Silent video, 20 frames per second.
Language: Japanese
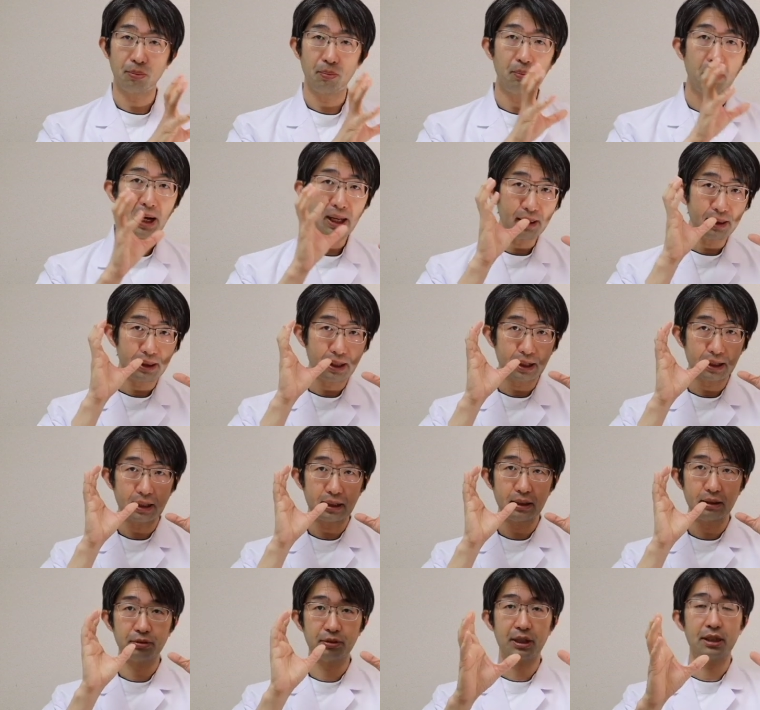真ん
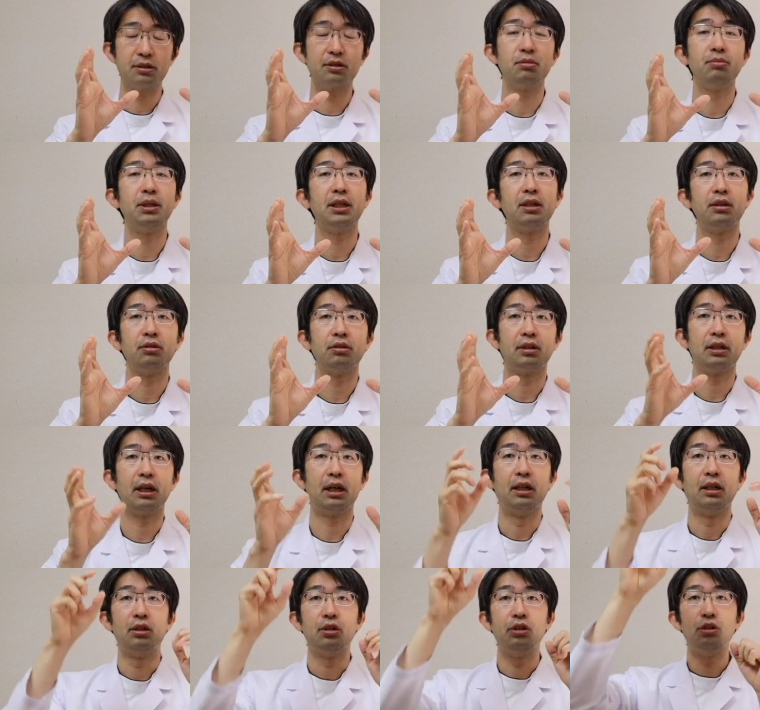中にふたつ見える
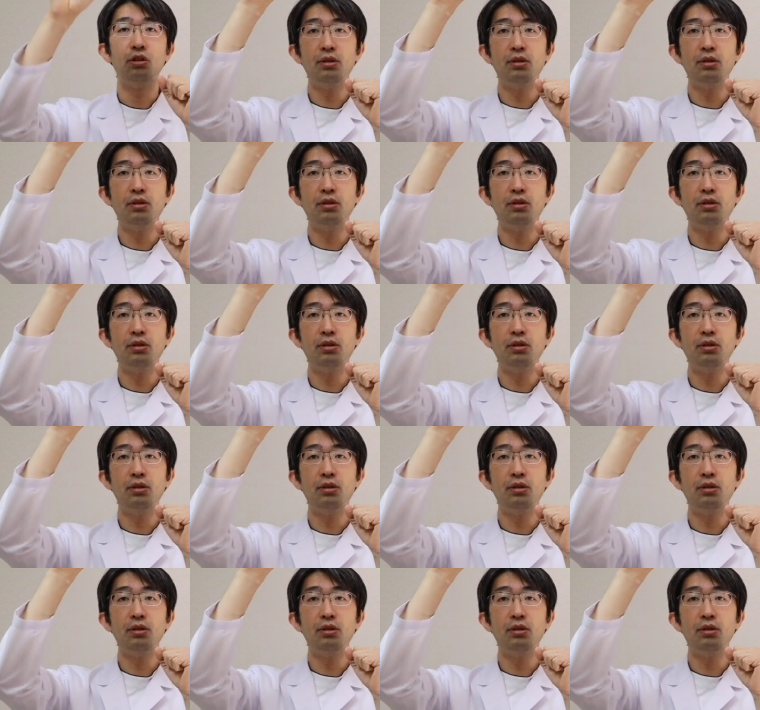か